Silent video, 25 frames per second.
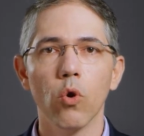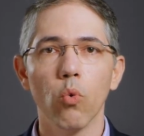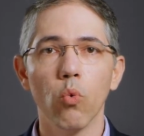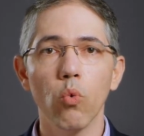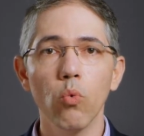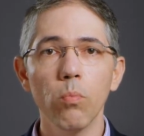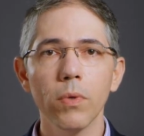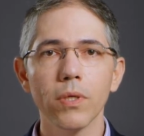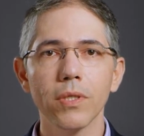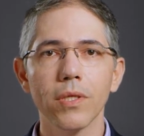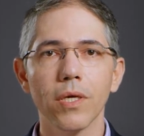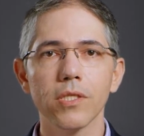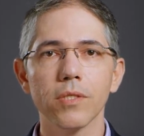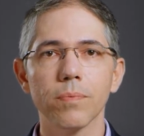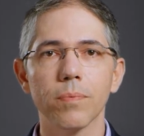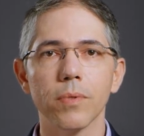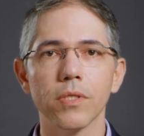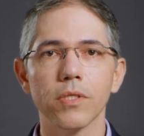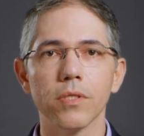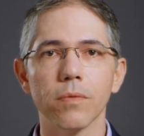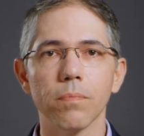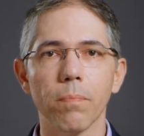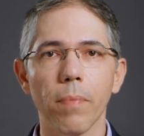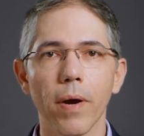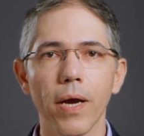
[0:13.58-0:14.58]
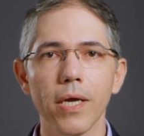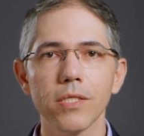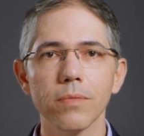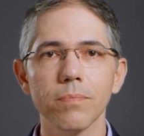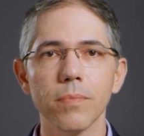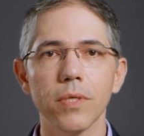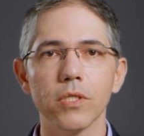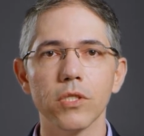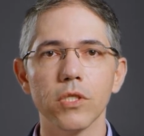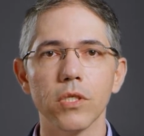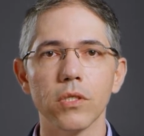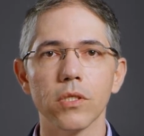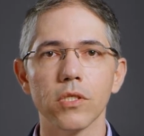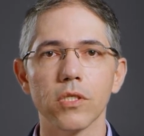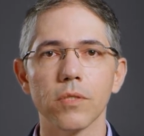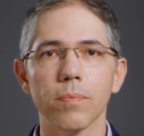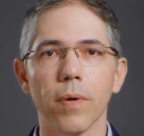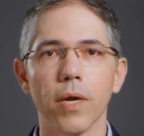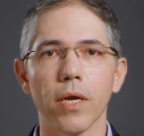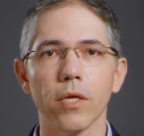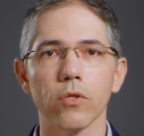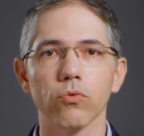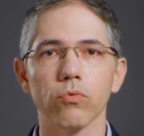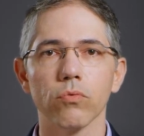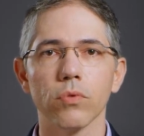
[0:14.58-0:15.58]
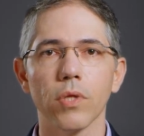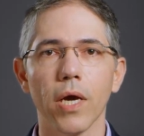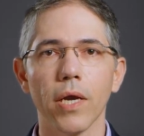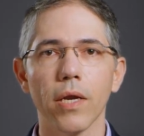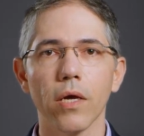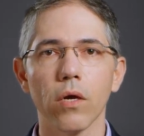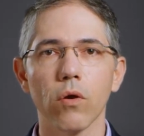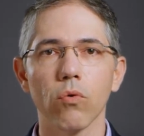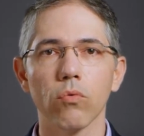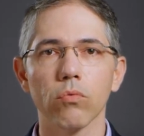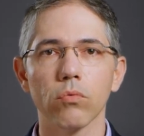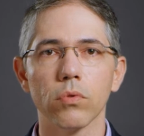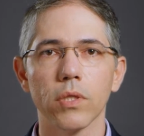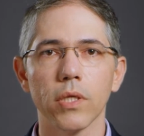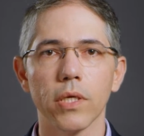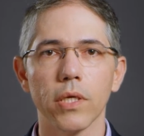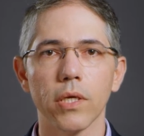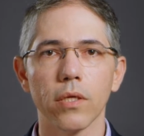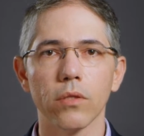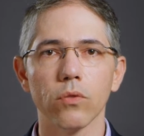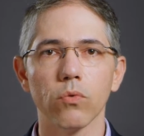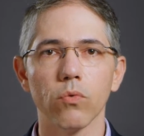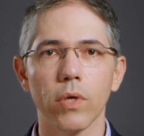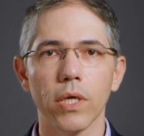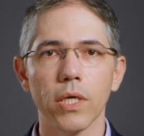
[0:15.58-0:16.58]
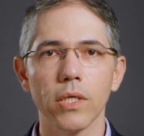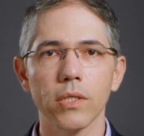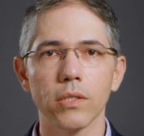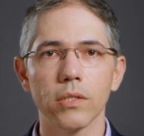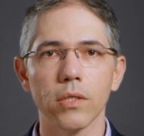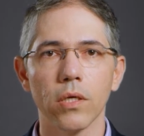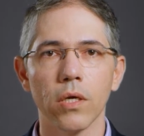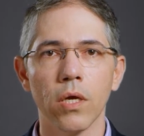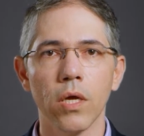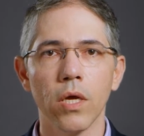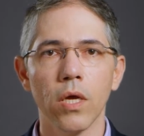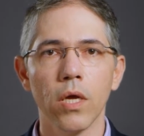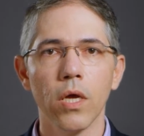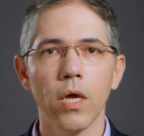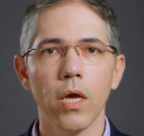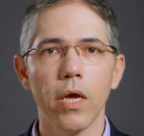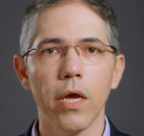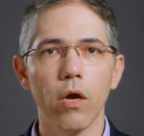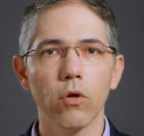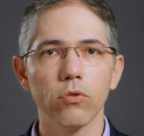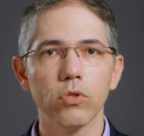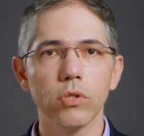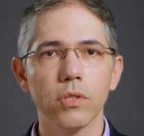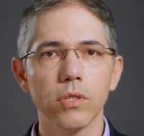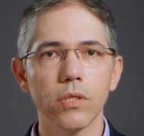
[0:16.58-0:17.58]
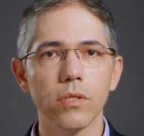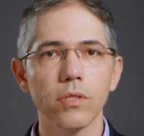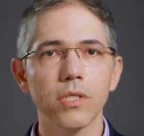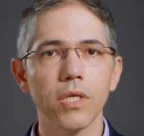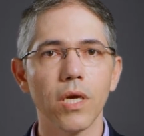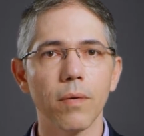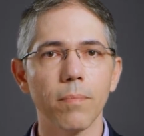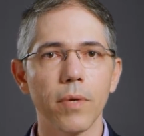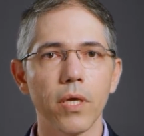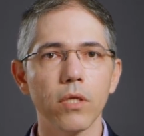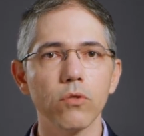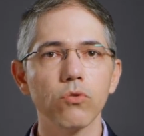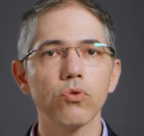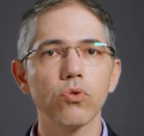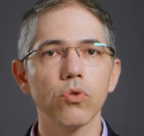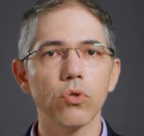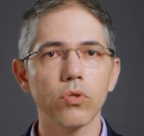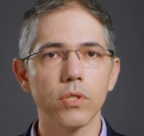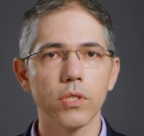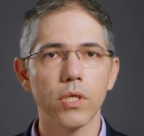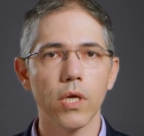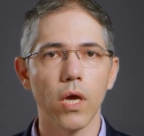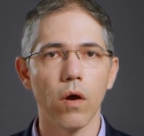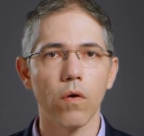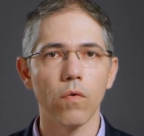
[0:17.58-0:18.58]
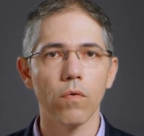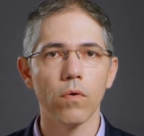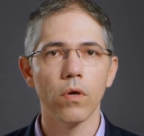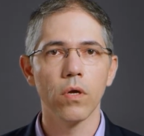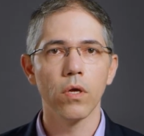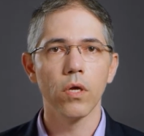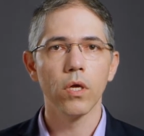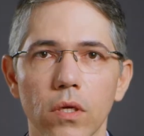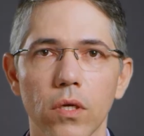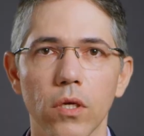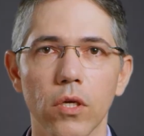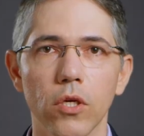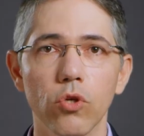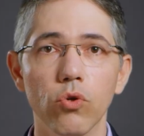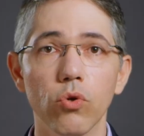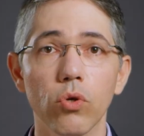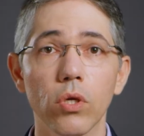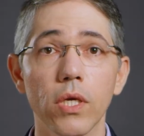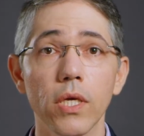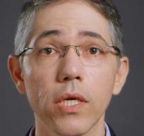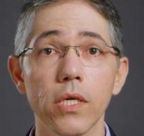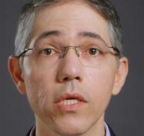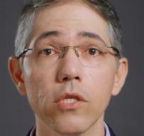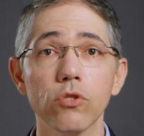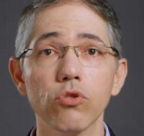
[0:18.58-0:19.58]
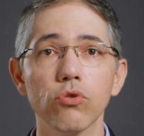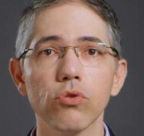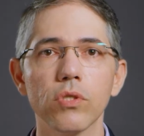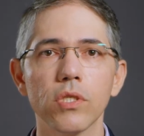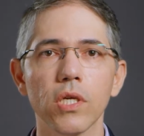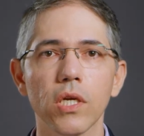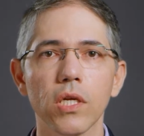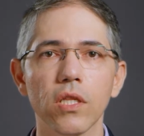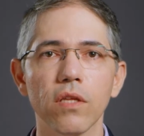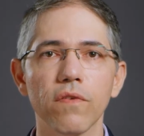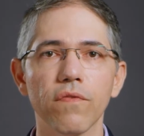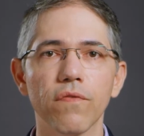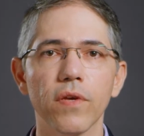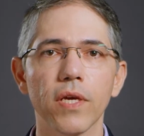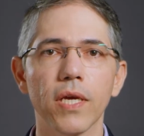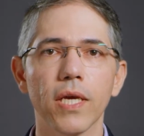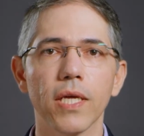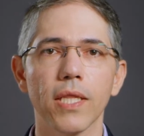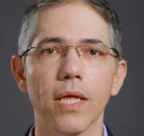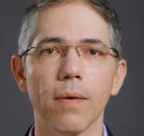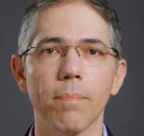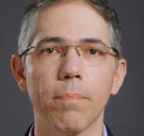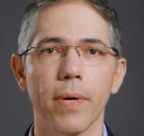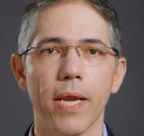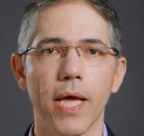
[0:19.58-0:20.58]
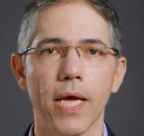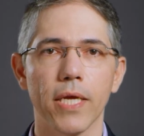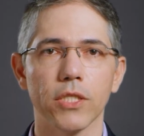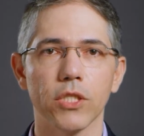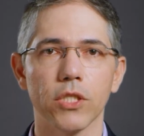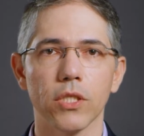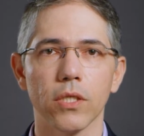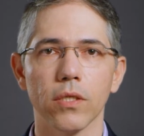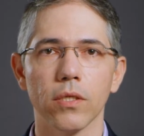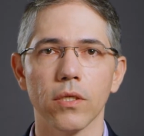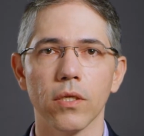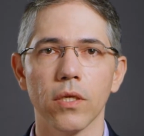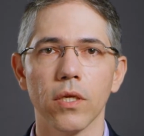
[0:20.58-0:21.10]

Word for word: Uma das principais medidas para ajudar a conter a doença é o distanciamento social. E o que isso significa na prática?